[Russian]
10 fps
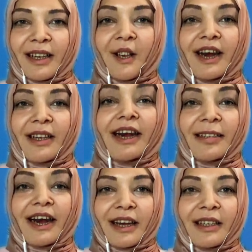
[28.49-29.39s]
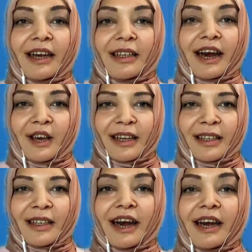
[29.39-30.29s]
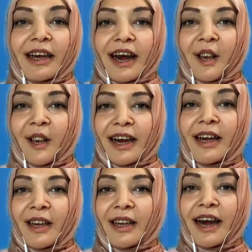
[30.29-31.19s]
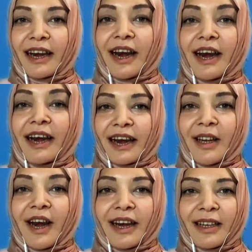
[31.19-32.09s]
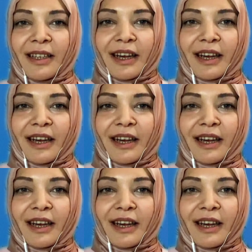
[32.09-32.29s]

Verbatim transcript: Разнообразные меры, применяемые американскими властями,